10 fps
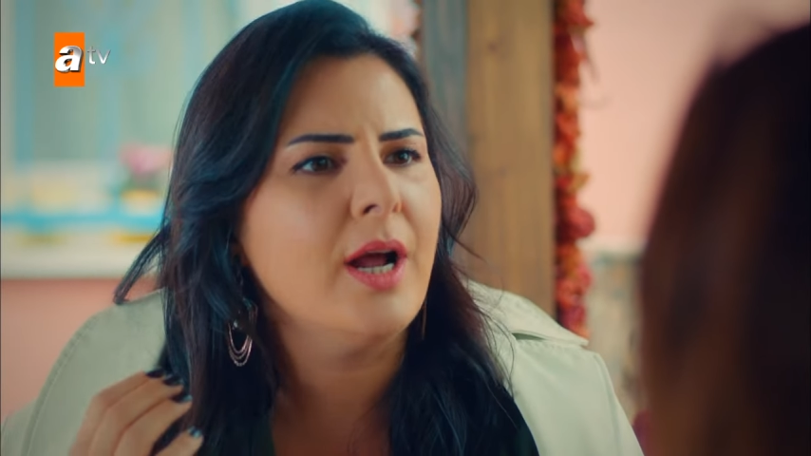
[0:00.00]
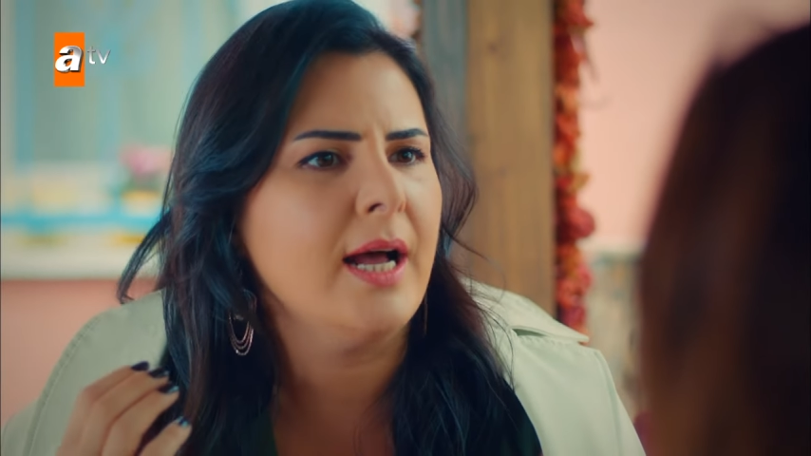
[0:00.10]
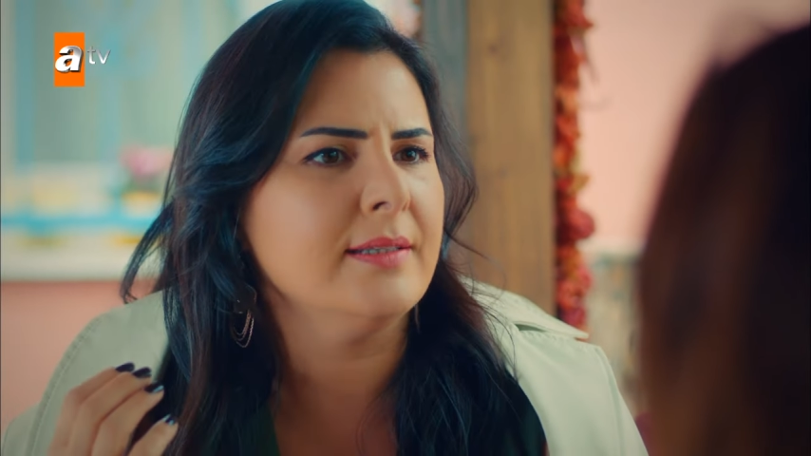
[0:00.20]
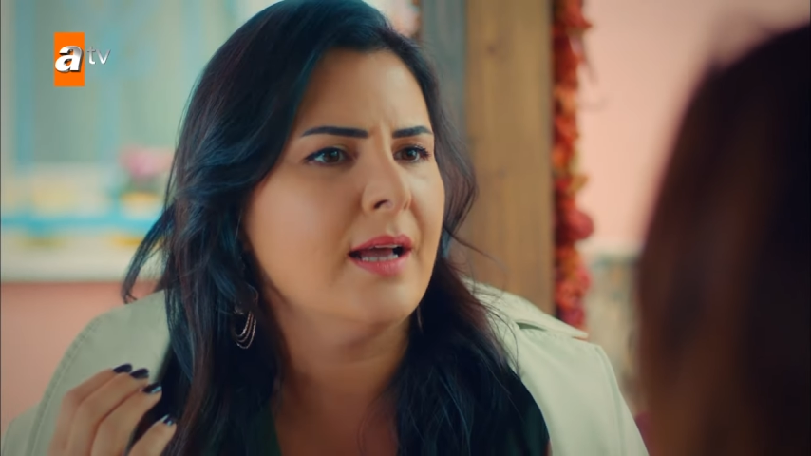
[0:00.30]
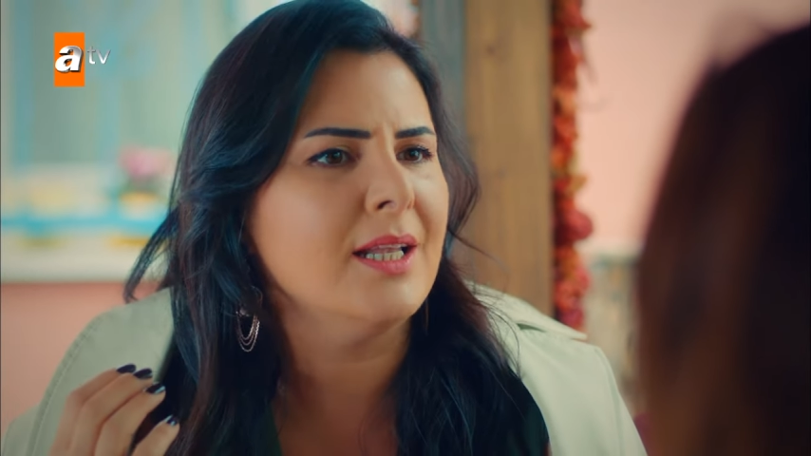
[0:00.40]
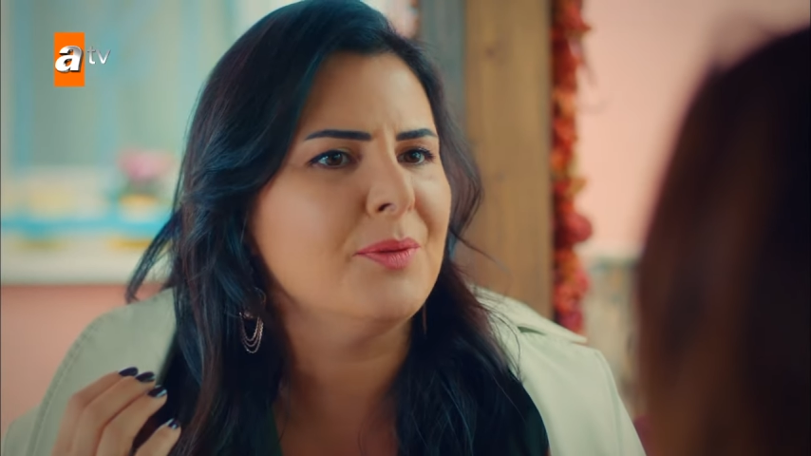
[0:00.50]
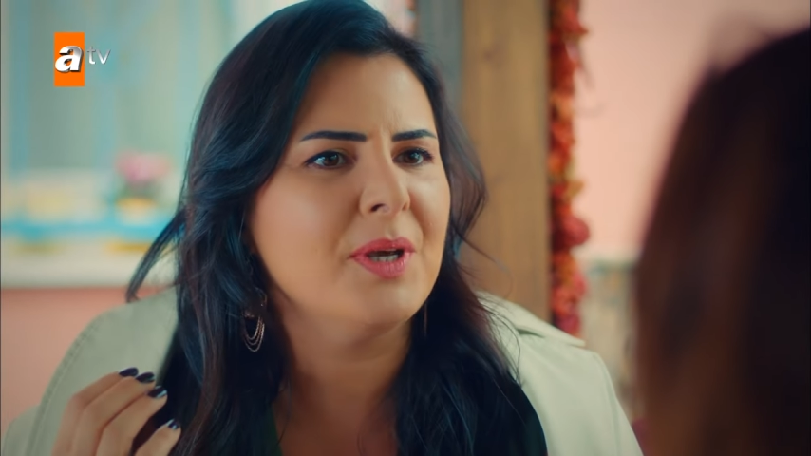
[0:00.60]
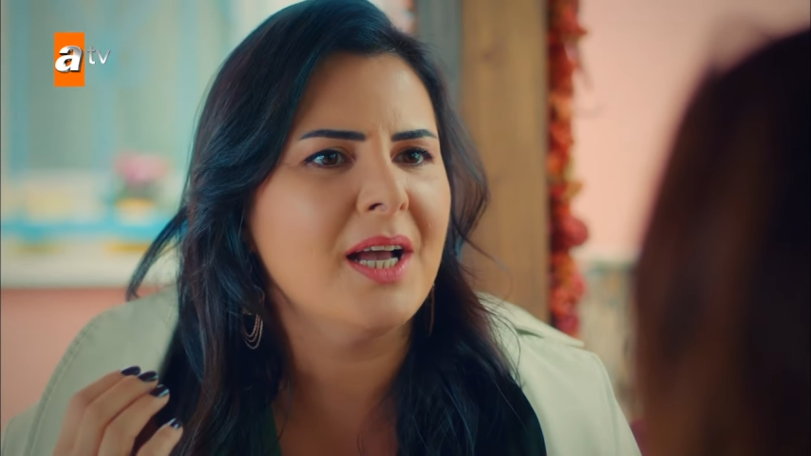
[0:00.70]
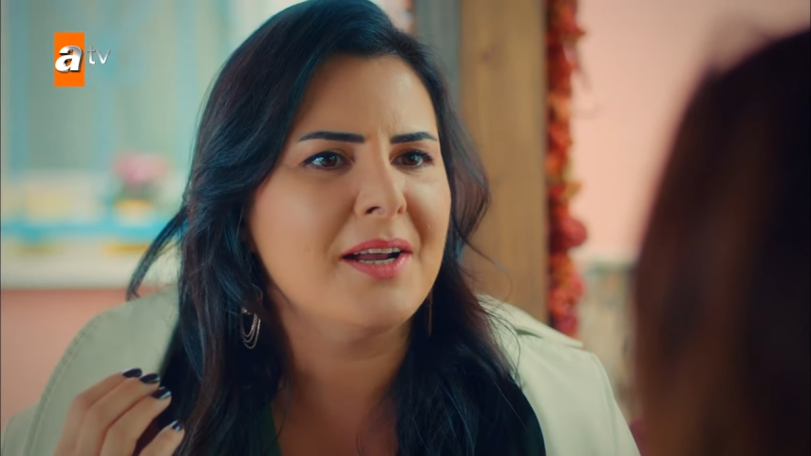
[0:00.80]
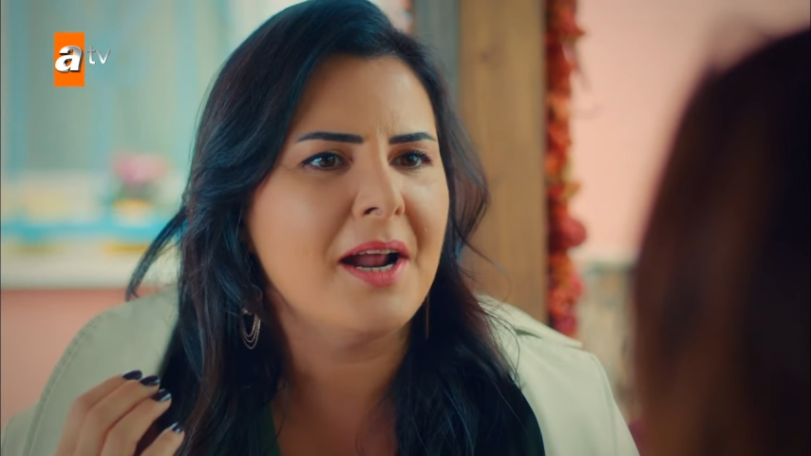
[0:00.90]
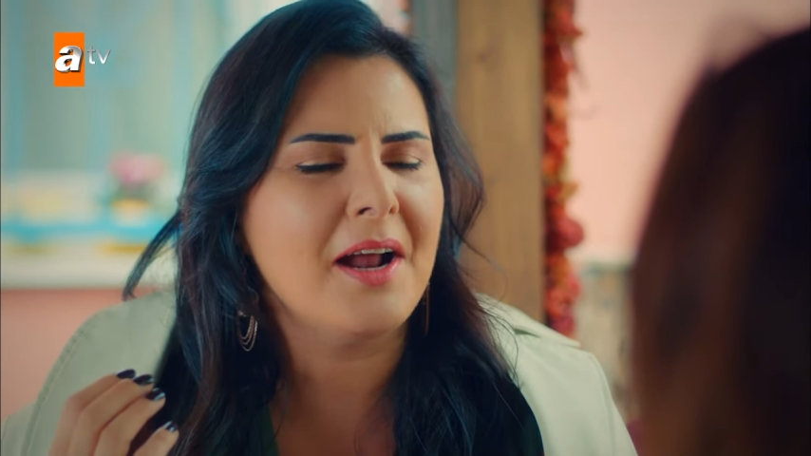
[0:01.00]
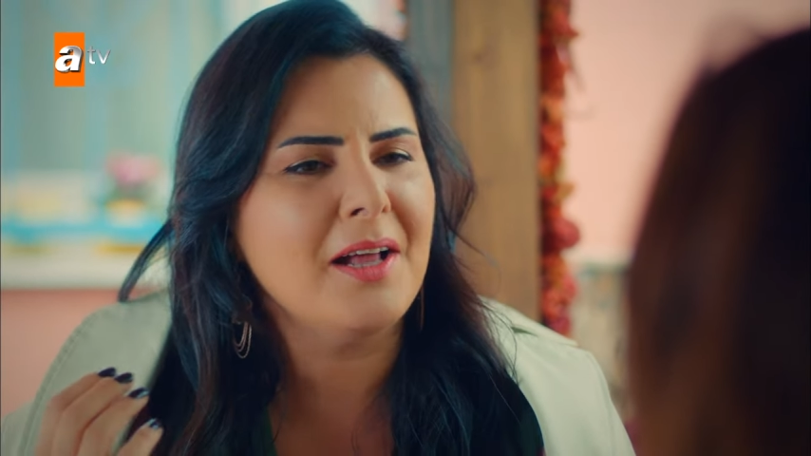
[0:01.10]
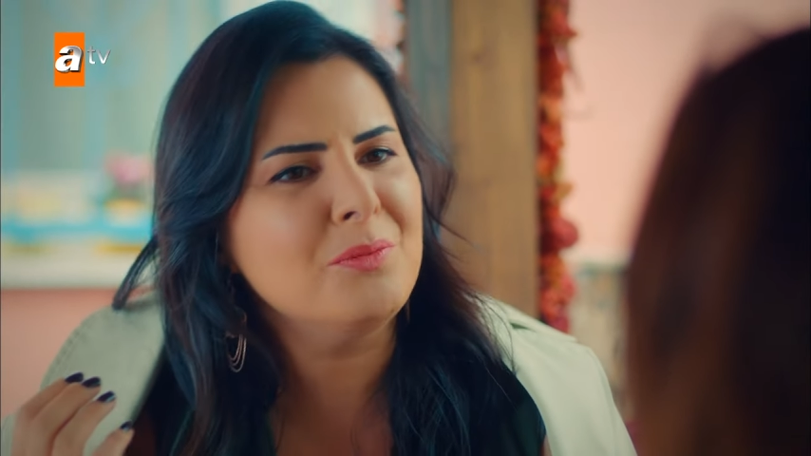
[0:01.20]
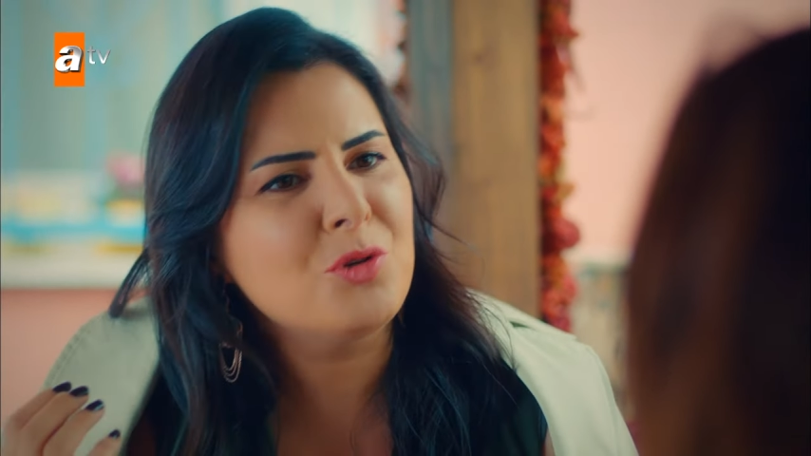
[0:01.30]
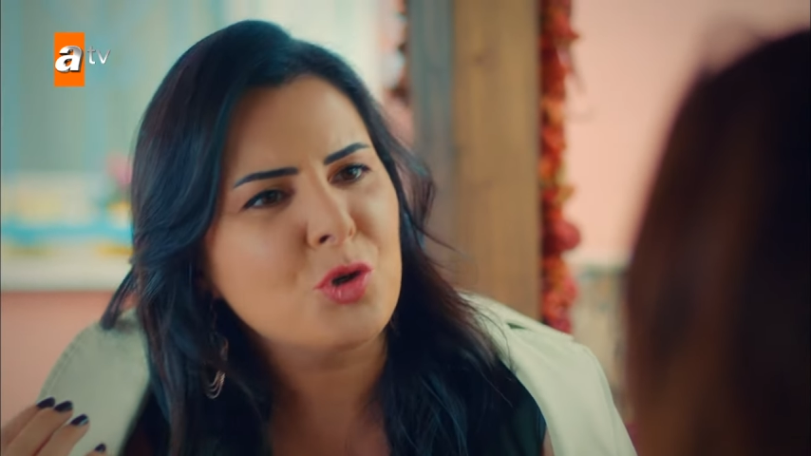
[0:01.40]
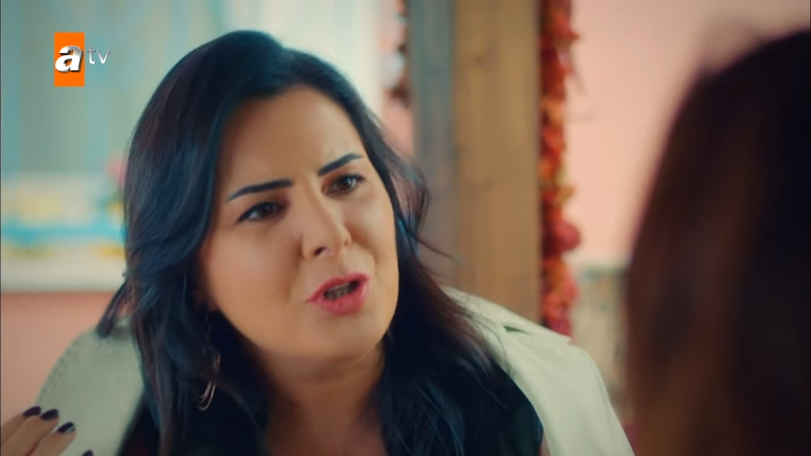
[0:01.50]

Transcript: hatalı bir karar almış